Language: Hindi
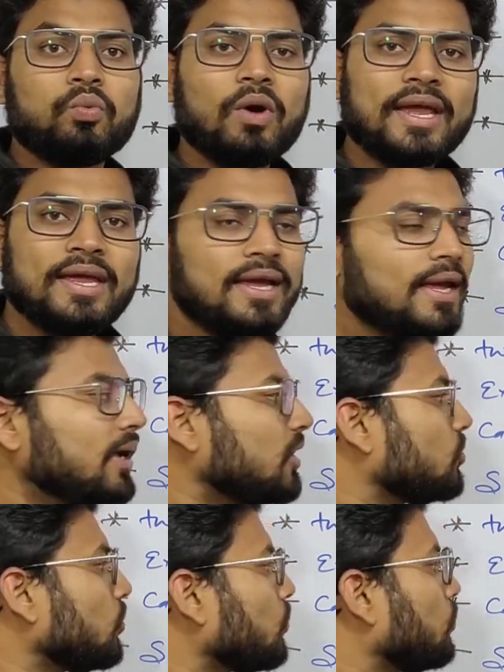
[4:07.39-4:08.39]
वही
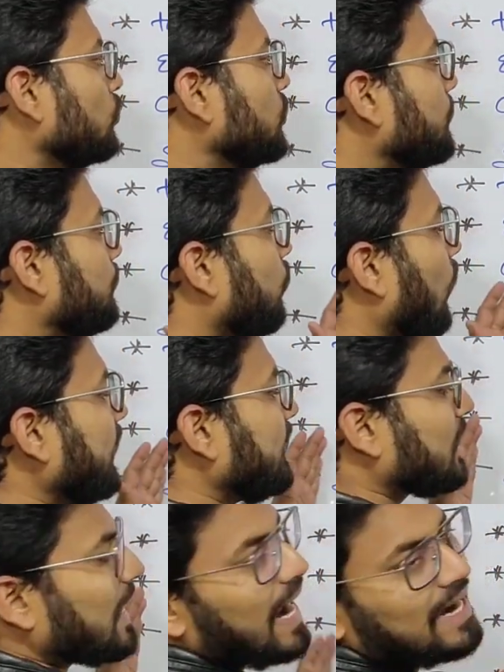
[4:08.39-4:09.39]
को कुछ
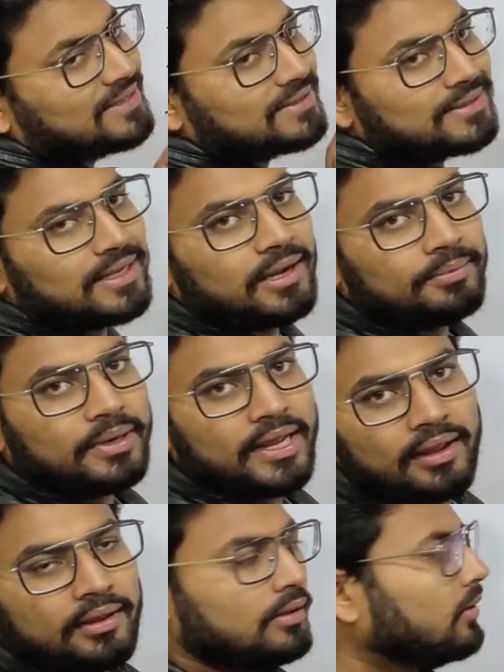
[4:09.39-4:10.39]
पॉइंट काट के
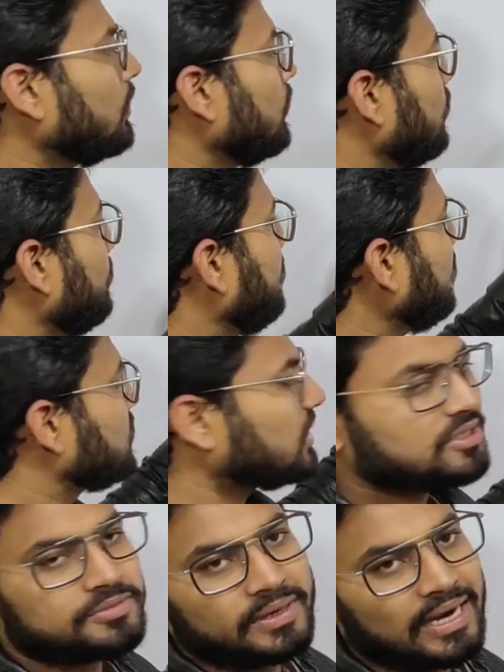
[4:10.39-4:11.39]
हमने
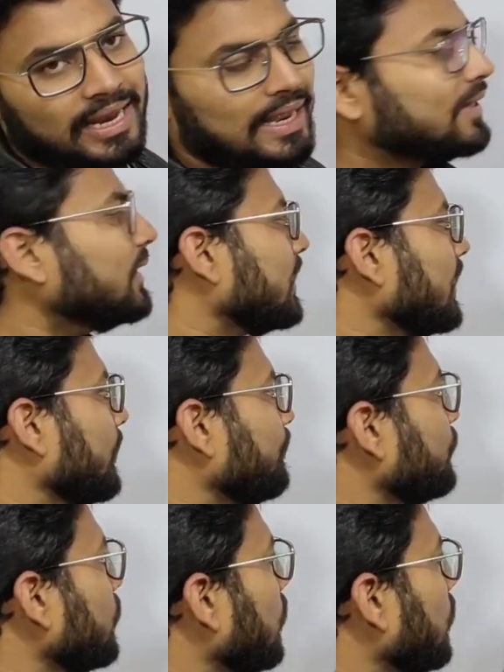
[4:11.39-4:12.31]
फीचर्स में डाला है देखिए